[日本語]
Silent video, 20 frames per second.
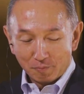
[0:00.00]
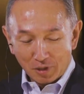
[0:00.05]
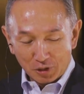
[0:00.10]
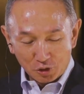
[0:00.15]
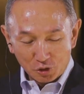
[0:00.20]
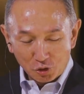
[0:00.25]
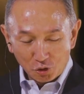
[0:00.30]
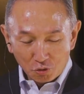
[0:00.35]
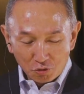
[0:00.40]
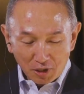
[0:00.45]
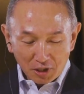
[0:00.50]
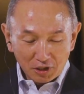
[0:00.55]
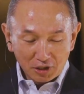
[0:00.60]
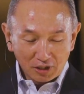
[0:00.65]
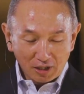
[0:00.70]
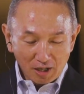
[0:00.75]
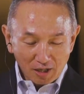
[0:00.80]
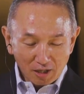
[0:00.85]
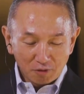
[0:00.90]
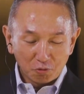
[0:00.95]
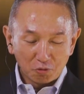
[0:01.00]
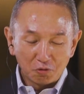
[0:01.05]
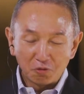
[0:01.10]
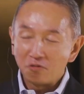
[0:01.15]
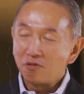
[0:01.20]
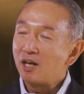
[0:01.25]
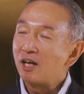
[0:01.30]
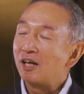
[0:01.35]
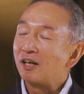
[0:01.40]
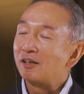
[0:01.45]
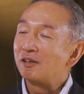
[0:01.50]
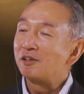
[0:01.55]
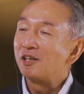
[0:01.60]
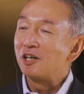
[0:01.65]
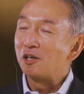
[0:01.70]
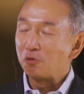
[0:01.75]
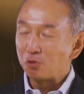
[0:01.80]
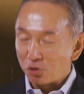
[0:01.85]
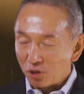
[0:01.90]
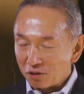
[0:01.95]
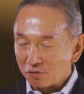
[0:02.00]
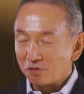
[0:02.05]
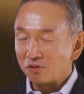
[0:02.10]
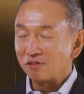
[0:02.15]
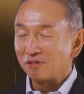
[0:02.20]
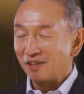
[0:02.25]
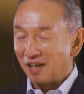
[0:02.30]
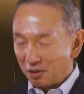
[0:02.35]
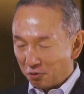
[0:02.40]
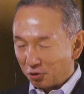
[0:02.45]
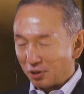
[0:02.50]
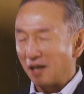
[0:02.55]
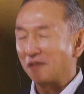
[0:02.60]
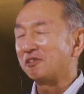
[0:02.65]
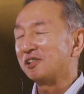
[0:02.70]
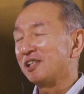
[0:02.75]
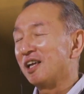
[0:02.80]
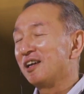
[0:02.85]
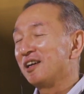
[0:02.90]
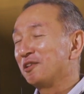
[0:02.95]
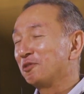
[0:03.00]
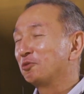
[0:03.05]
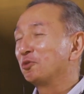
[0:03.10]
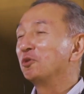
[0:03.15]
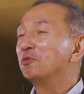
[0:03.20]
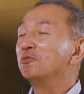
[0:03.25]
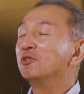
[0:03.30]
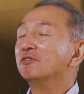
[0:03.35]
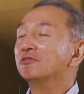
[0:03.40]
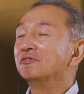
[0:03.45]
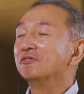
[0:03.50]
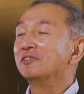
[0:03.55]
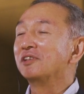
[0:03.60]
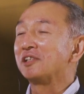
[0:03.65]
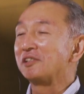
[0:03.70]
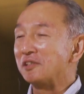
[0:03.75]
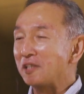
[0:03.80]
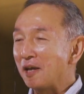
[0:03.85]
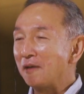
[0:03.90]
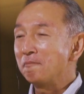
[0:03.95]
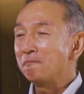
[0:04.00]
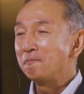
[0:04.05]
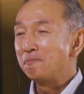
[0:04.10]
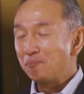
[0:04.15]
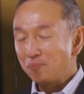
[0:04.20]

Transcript: 必要な力というのはおそらくたくさんあると思うんですね。